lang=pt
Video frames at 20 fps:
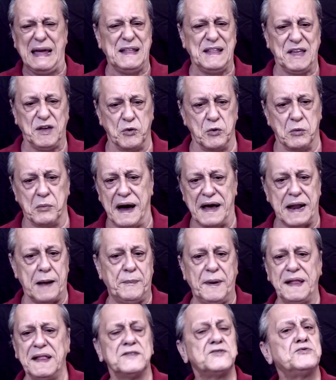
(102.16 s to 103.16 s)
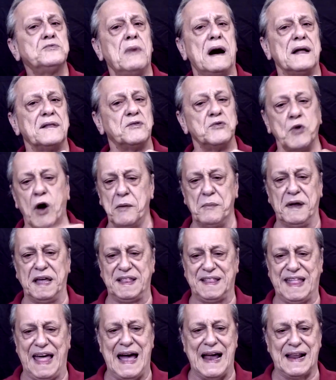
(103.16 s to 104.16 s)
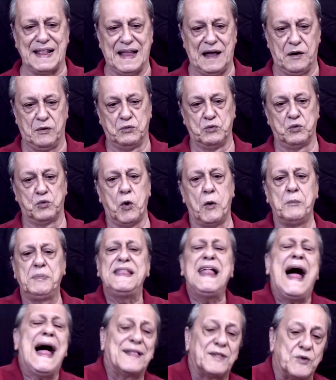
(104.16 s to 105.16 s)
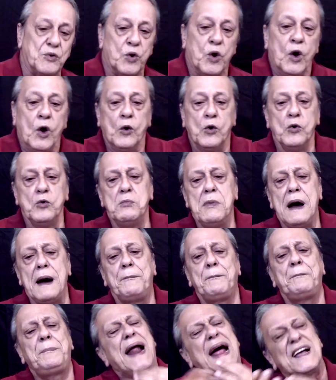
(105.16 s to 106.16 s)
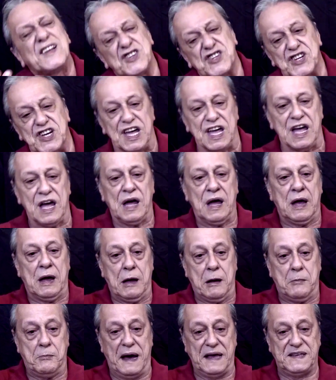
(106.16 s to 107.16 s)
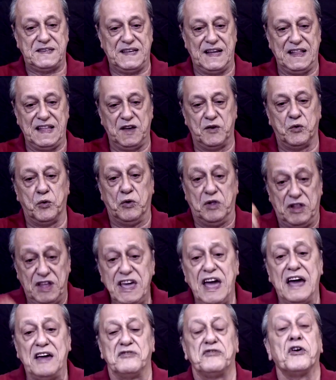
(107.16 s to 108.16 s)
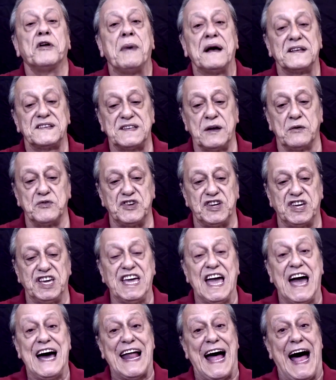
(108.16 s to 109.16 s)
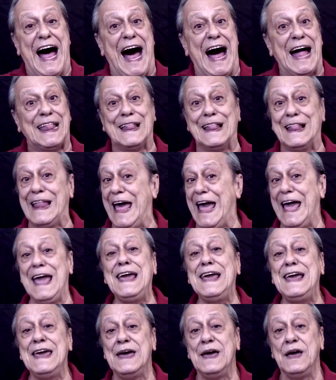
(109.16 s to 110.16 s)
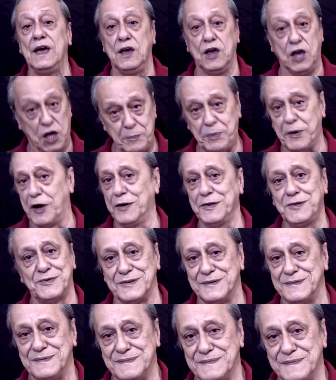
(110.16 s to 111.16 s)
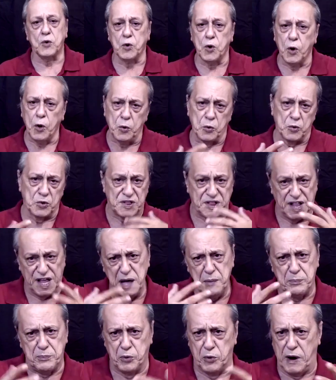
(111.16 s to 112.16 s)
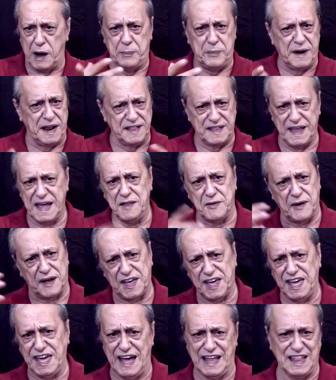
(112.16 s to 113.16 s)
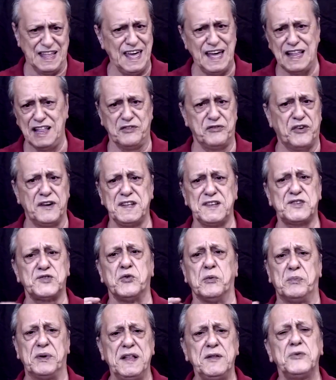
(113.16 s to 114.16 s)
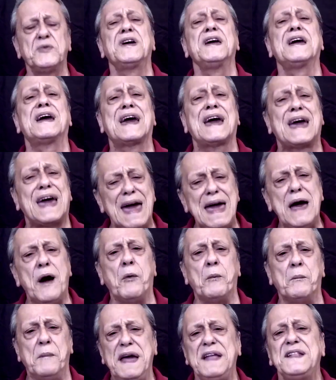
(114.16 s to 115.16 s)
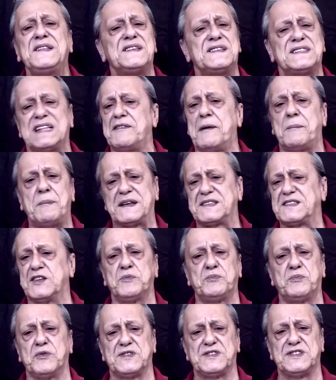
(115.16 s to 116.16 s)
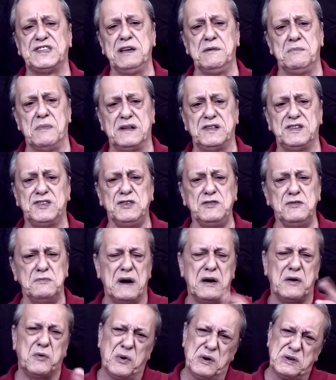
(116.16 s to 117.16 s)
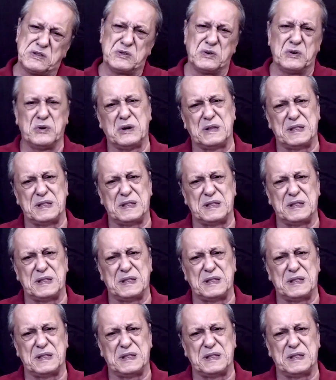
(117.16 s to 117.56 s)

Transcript: lei nenhuma, era apenas uma norma interna, um combinado, uma praxe. Mas ele engolia a informação de que era a lei e pronto. Com o tempo, aprendendo aqui e ali, ele foi descobrindo que realmente estava passando por cima de uma coisa ou